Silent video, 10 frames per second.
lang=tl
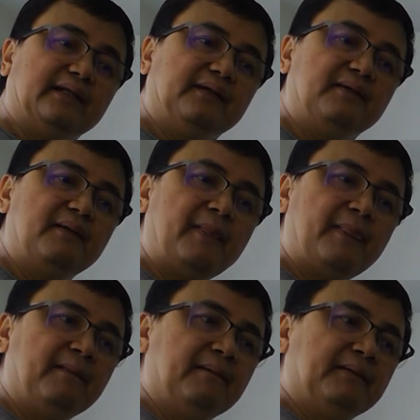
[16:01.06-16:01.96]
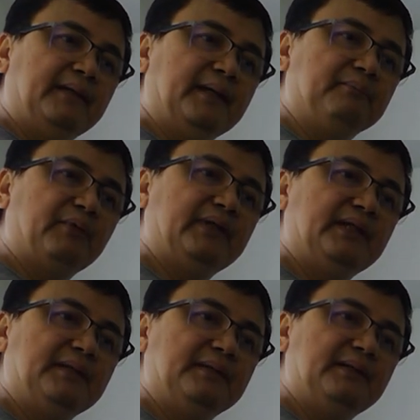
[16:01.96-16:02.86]
natin. Then,
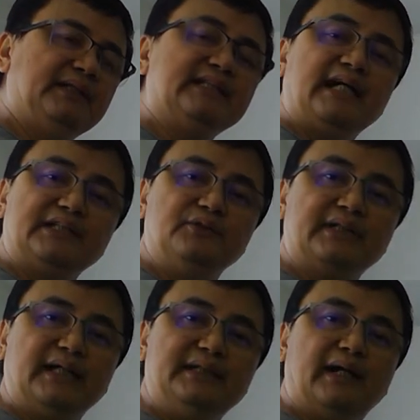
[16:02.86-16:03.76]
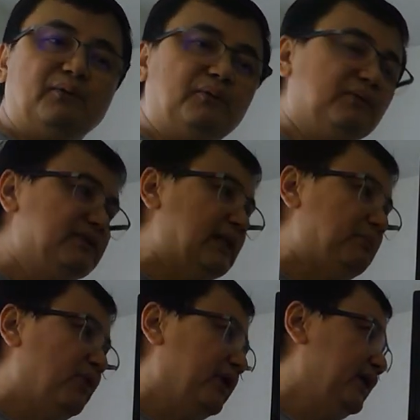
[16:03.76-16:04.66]
pwedeng i-discuss niyo sa kanya kung
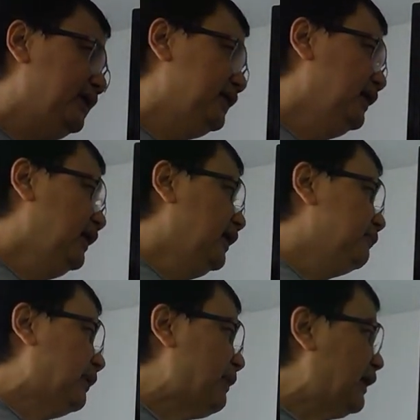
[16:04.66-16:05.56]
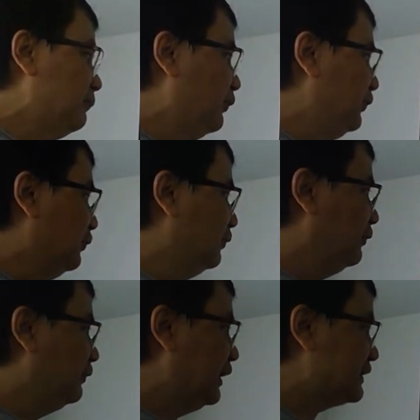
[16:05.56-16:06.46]
siya po ay eh, paano po
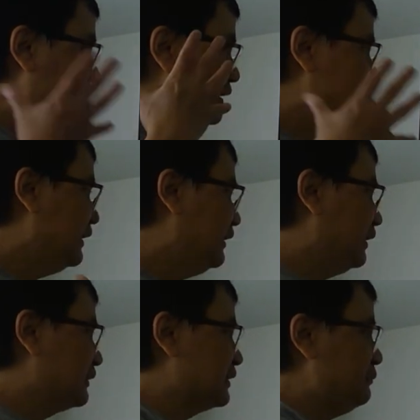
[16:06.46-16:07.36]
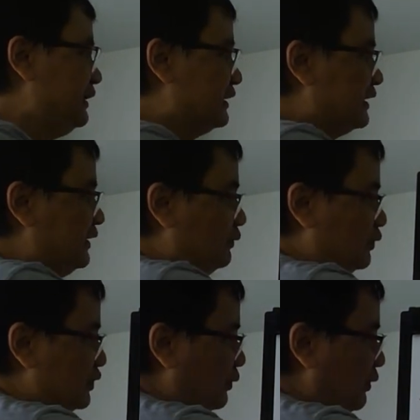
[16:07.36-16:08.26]
yung nasa idea niya. Sasabihin niya sa inyo,
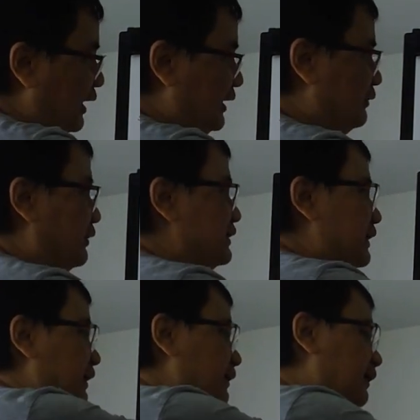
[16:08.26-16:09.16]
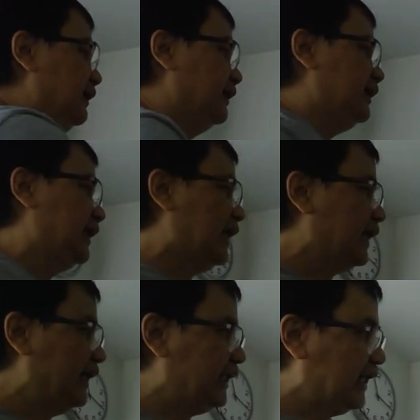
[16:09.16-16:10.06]
gusto ko ganito kasi
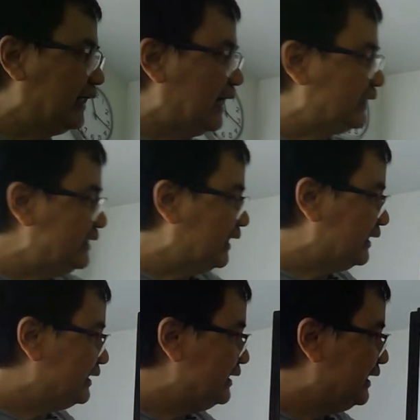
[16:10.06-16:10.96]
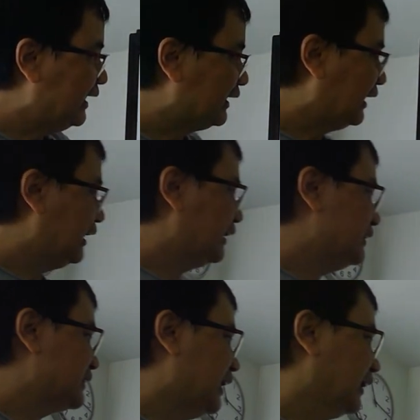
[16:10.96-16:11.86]
ilalagay lang natin yan, ididikit lang
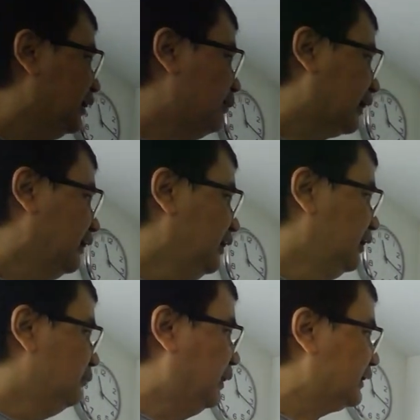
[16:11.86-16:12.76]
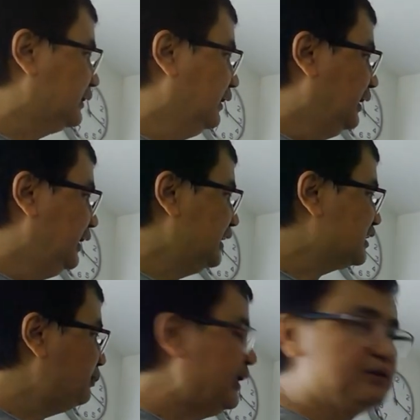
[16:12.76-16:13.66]
natin sa angle bar. But,
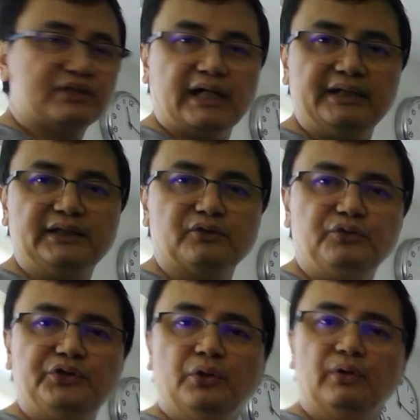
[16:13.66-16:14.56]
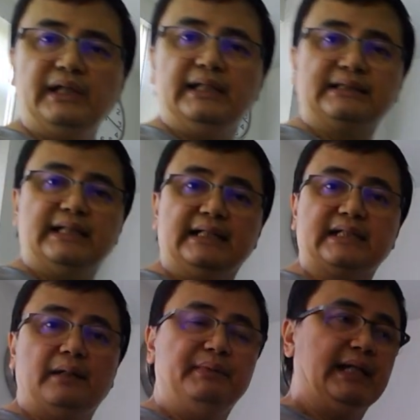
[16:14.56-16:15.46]
explain niyo sa kanya itong theory na
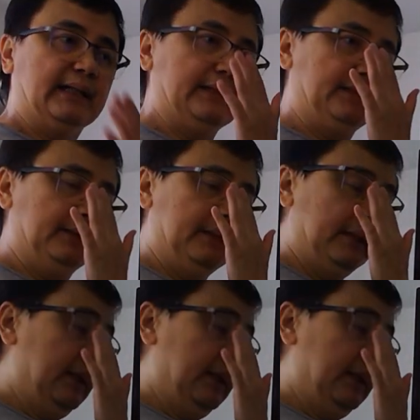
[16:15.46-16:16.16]
sinasabi natin.